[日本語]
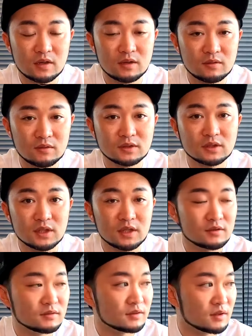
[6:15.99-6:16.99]
教
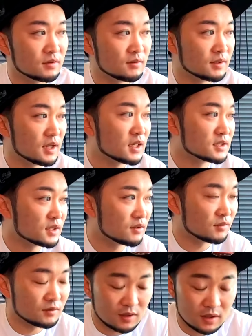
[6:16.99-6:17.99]
えるっていうのは大事
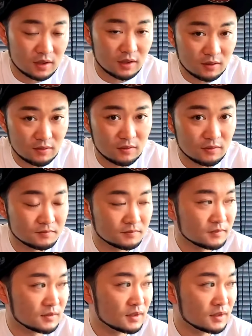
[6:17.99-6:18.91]
なことやねんけど、